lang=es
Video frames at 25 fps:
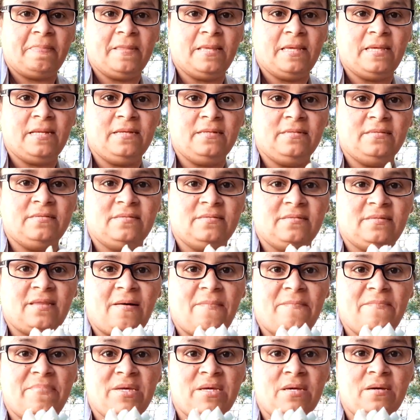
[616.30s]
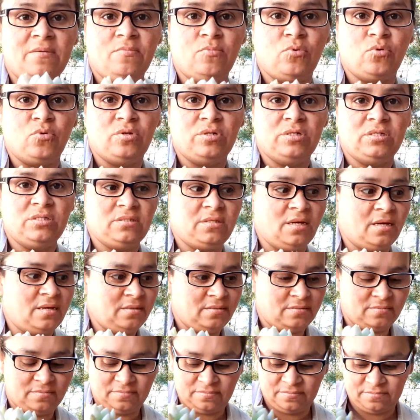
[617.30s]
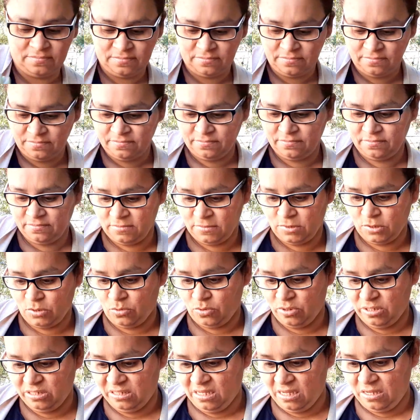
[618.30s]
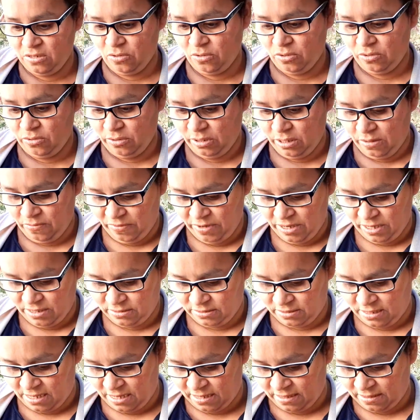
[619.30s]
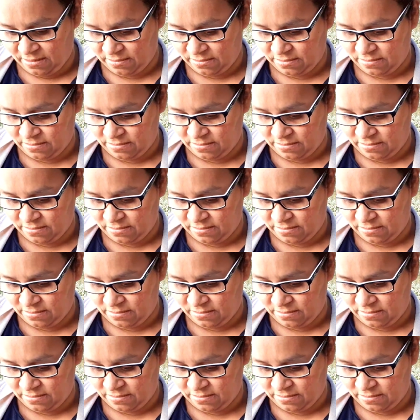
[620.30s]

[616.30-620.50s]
Miren, también bonita. Ahorita yo creo que voy a estar.